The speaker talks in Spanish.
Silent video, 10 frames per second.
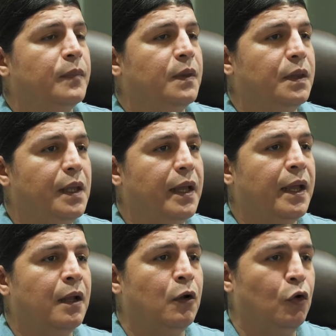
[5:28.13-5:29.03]

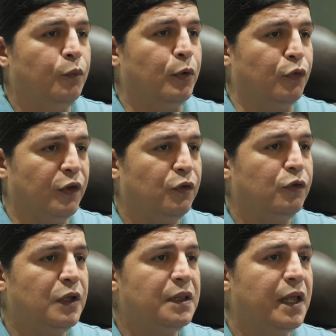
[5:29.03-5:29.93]
de los
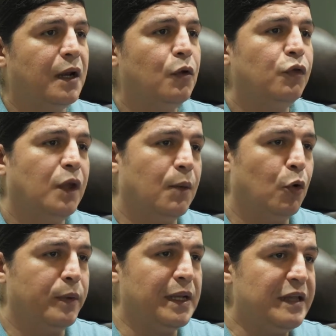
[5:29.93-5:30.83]
procesos internos que
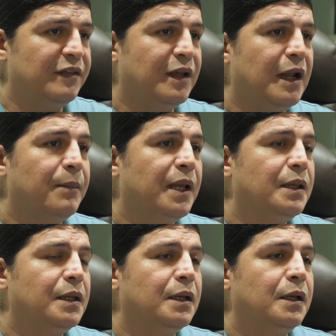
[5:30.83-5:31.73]
moviliza la
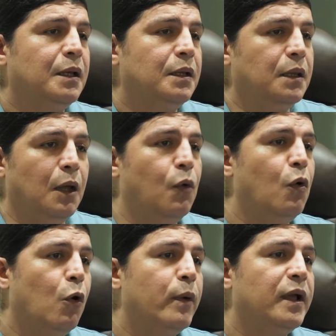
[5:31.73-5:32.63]
mente de un
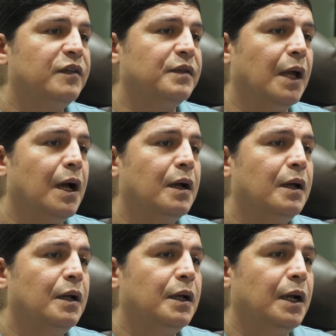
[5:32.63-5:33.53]
joven que está
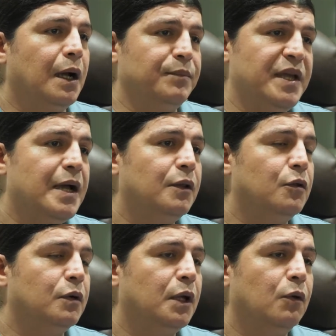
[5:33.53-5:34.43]

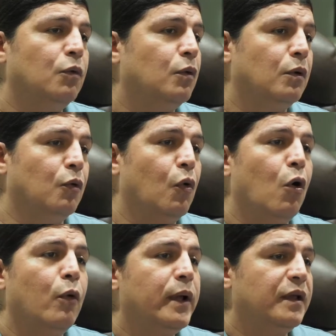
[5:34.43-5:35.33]
cambiando, que un, un
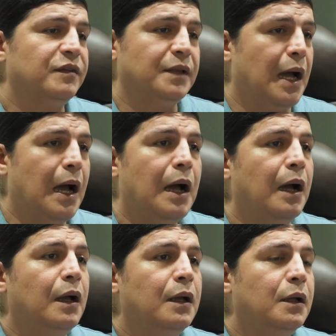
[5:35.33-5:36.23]
joven que está
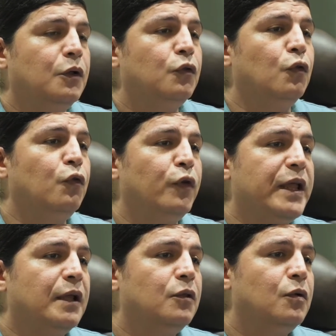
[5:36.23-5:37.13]

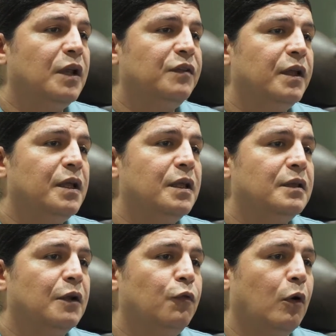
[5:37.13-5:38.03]
sufriendo una serie de
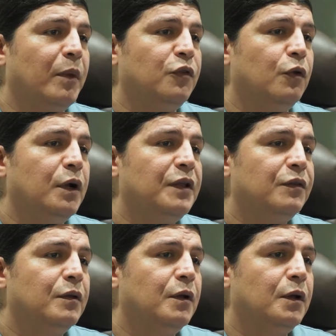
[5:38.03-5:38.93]

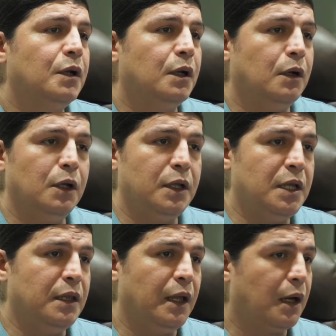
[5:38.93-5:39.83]
transformaciones
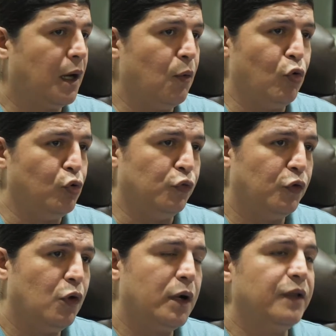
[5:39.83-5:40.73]
y de
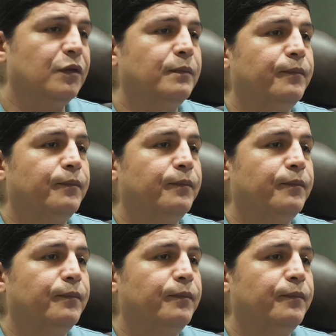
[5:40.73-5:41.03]
revoluciones